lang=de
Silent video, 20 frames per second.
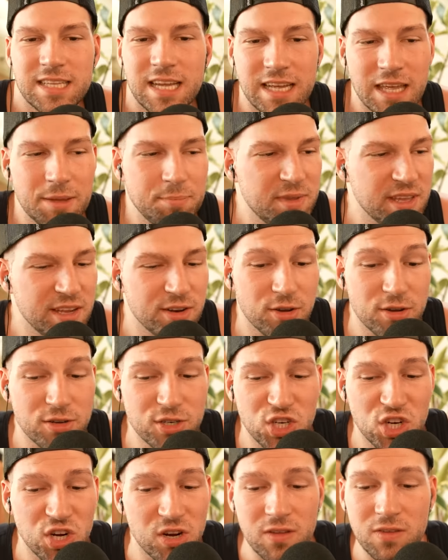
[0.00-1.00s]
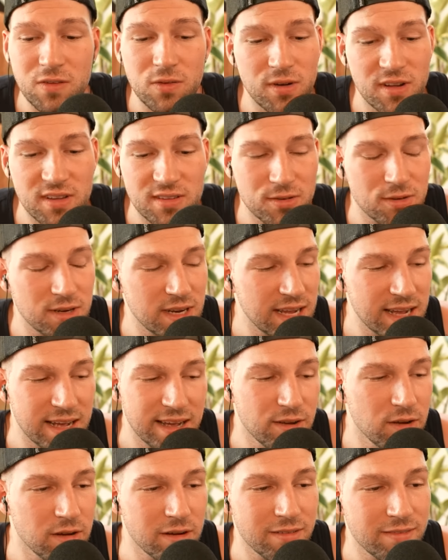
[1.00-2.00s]
Dann gib denen doch ein Schloss oder so,
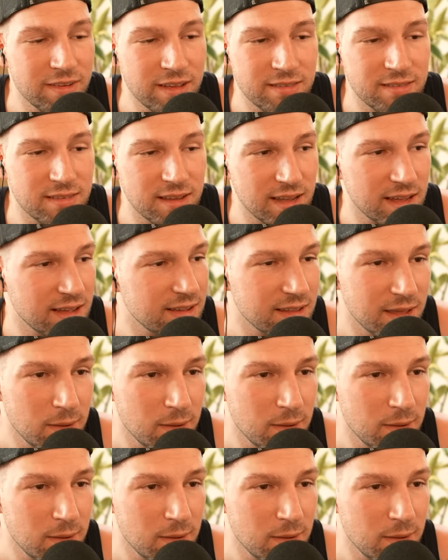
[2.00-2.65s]
Digga. Irgendwas, Digga.